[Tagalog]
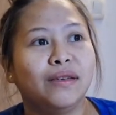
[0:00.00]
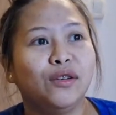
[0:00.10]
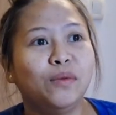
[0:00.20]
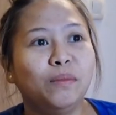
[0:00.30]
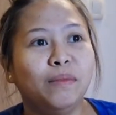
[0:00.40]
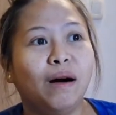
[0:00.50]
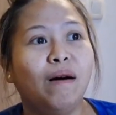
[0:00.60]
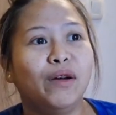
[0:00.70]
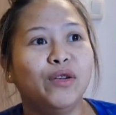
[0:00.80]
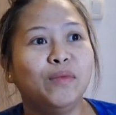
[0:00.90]
Yung, ano?
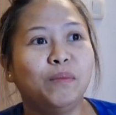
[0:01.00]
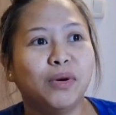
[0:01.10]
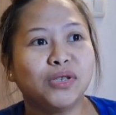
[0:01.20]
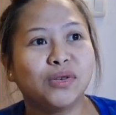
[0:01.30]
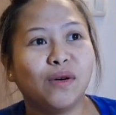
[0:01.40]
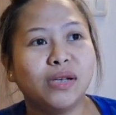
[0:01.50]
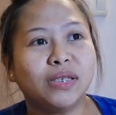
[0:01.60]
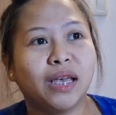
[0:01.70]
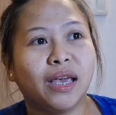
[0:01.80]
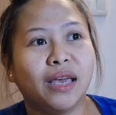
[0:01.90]
oo, yung boss ko
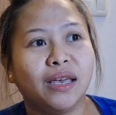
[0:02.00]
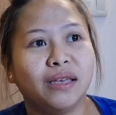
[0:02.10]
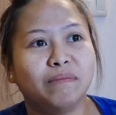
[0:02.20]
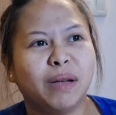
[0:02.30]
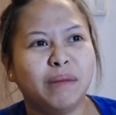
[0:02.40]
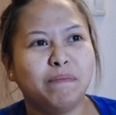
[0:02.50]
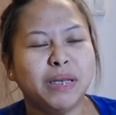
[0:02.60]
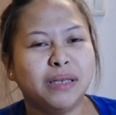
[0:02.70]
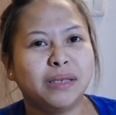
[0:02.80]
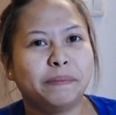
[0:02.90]
kasi, parang
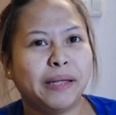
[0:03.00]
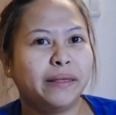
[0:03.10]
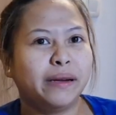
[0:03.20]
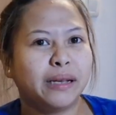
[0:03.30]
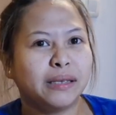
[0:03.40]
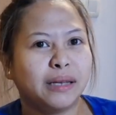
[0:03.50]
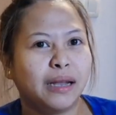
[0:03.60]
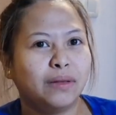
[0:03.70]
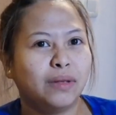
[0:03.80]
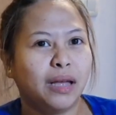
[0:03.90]
business partner kasi mm.
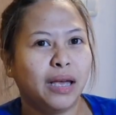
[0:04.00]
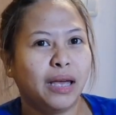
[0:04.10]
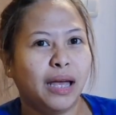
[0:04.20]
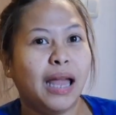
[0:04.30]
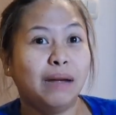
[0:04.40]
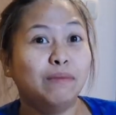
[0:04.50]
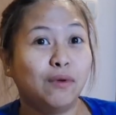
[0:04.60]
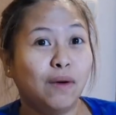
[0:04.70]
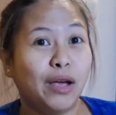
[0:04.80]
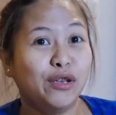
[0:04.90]
sila din. Alam
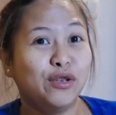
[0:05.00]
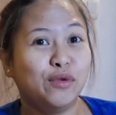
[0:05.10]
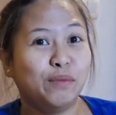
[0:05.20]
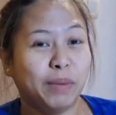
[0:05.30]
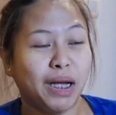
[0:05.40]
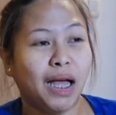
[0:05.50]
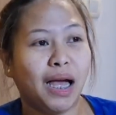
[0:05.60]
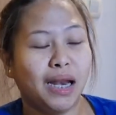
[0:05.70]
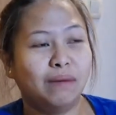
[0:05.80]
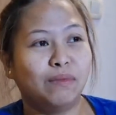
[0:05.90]
ko ayun ah, yung
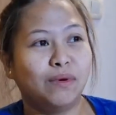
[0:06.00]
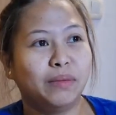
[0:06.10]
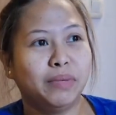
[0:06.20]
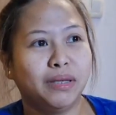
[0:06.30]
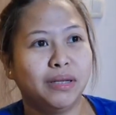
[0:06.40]
pagkakaalam oh. ko. I